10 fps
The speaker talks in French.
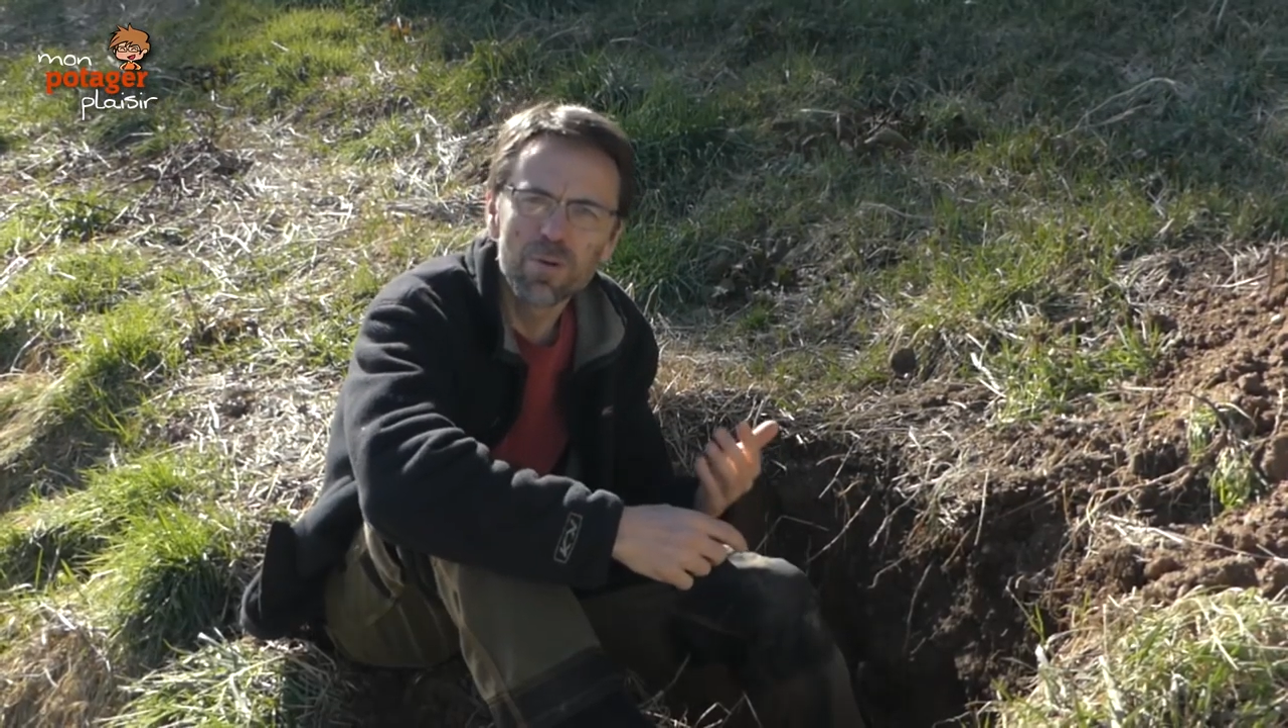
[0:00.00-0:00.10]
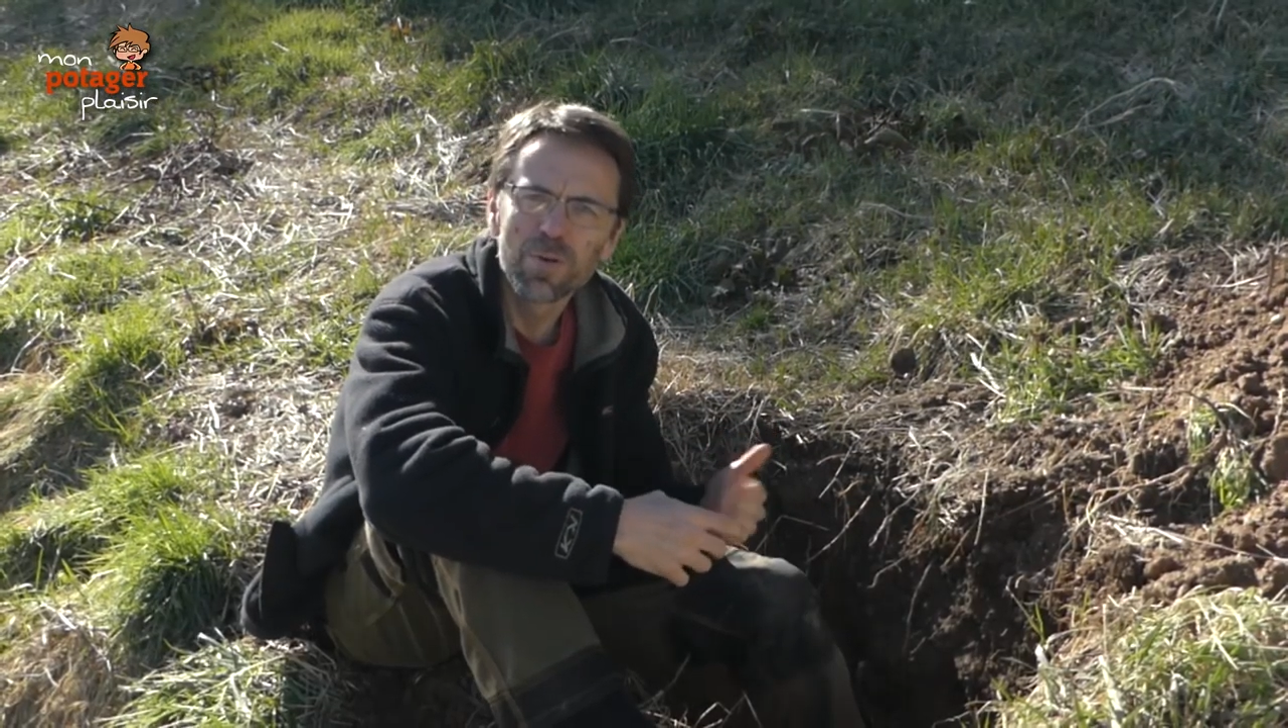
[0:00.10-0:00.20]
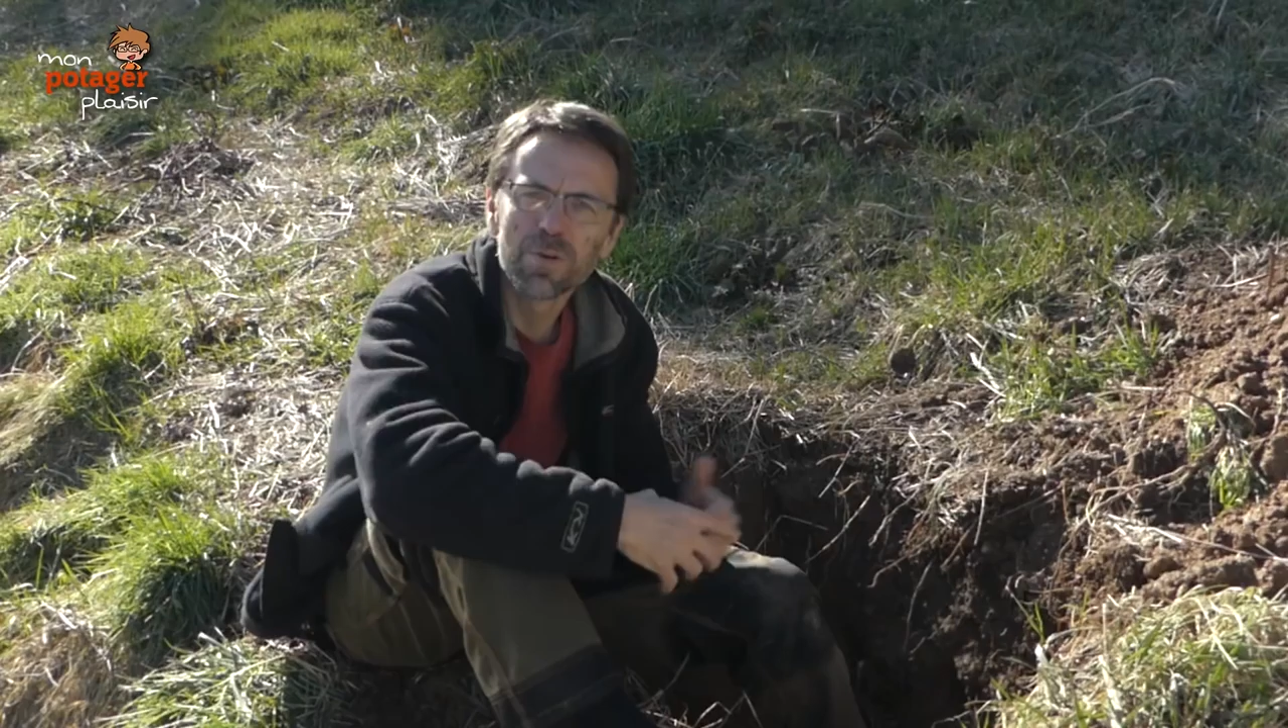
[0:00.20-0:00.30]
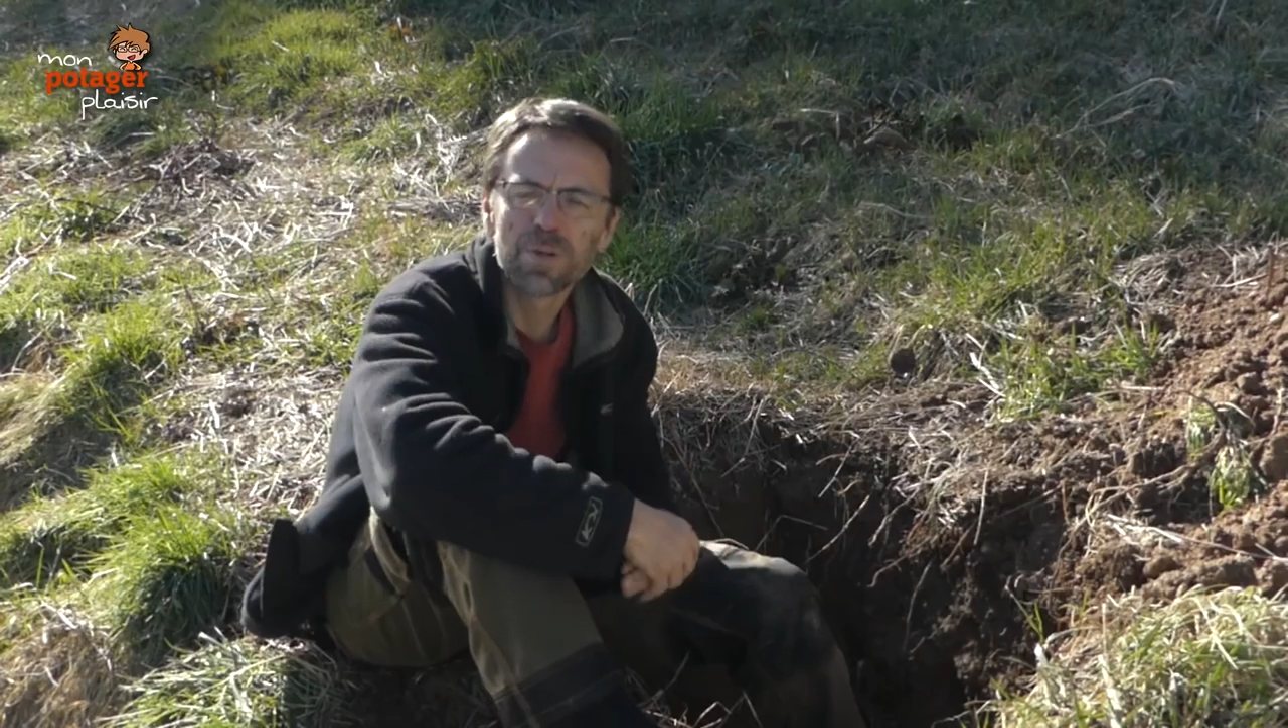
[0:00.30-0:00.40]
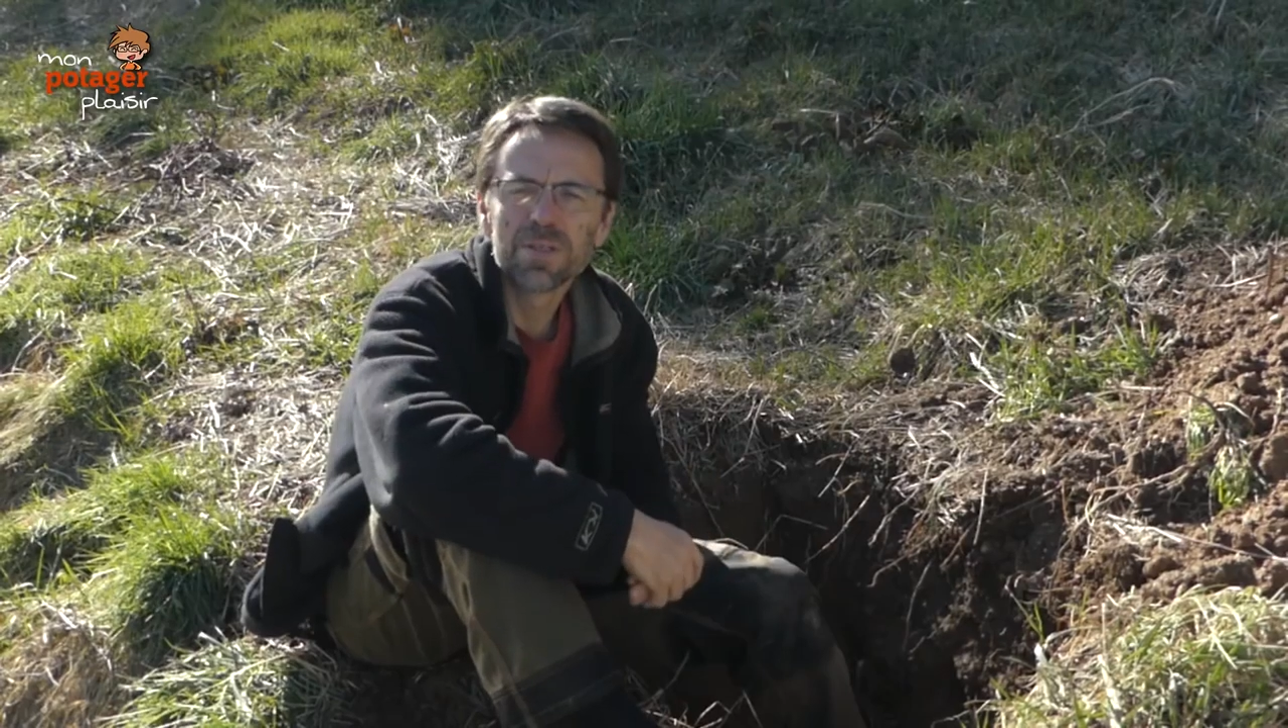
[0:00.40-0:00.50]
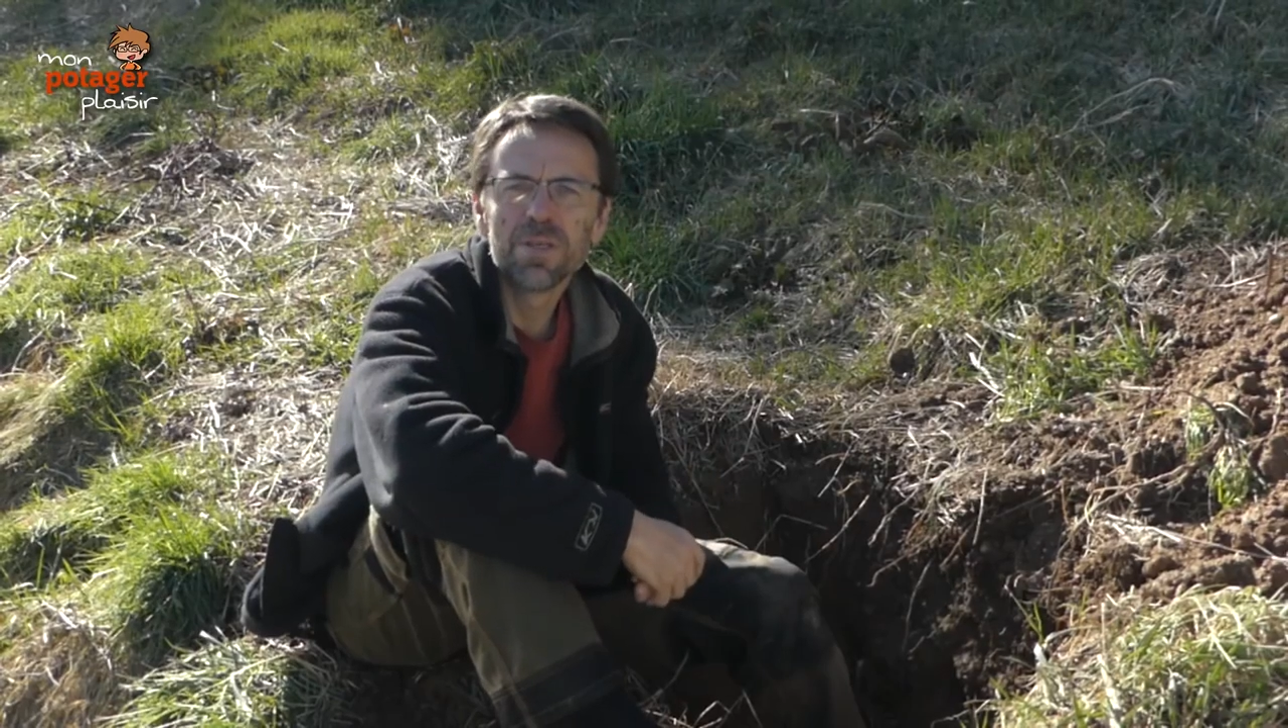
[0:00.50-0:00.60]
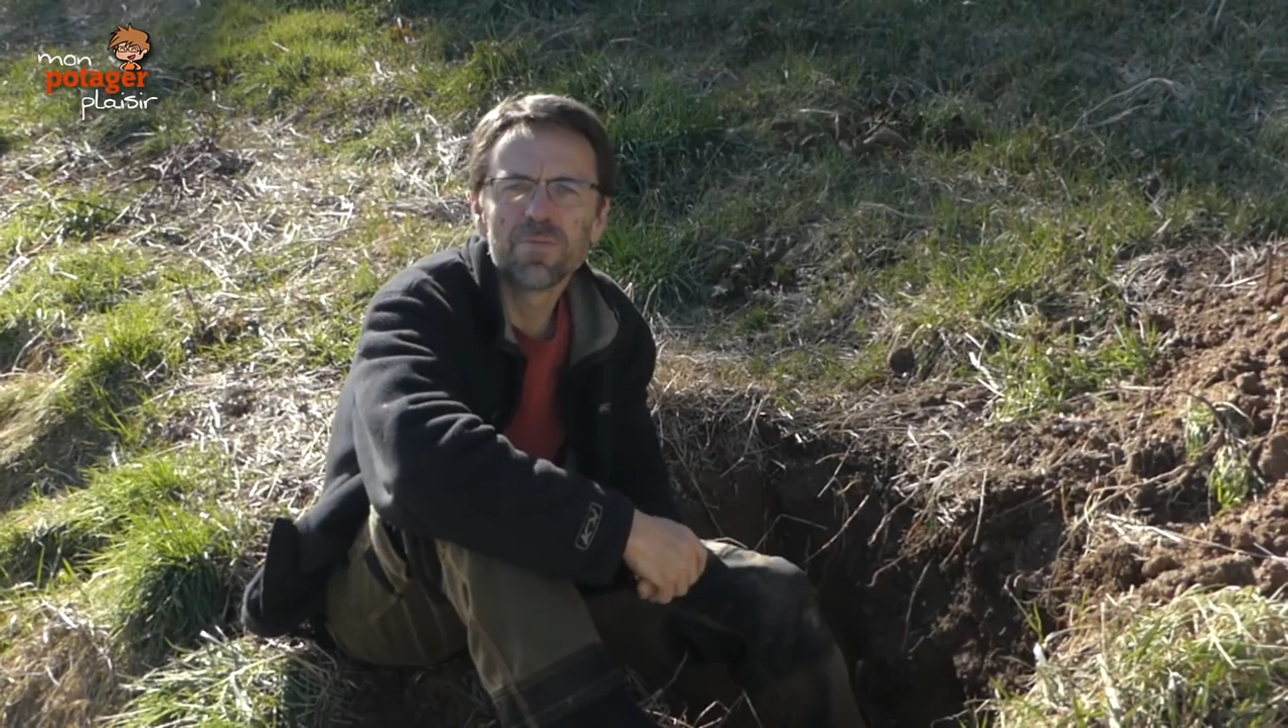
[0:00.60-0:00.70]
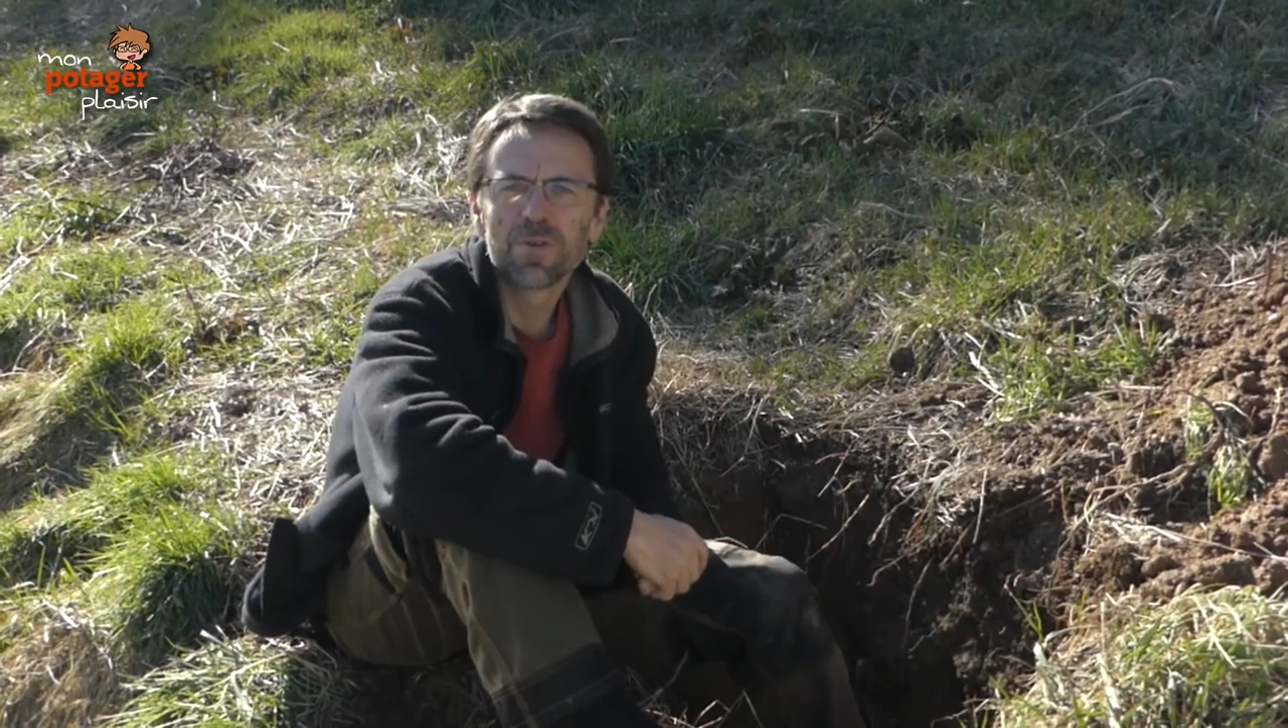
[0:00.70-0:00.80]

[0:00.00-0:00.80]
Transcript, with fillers: le principe